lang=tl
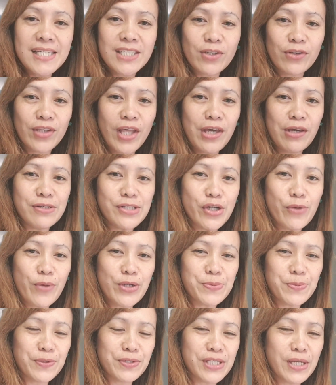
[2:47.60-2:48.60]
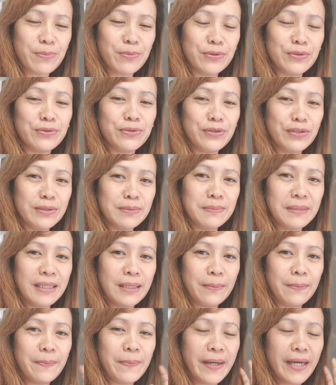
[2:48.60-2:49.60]
So, thank you so much po sa panonood
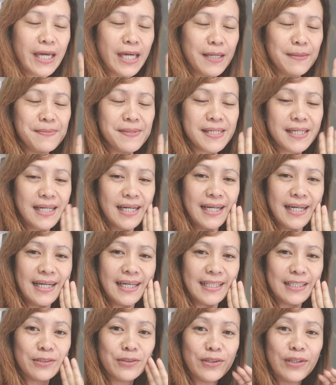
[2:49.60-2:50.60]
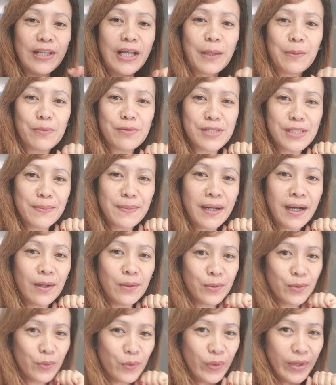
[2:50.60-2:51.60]
mga babes at good luck po sa
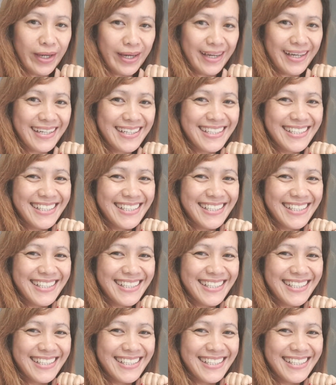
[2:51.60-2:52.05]
mga uuwi.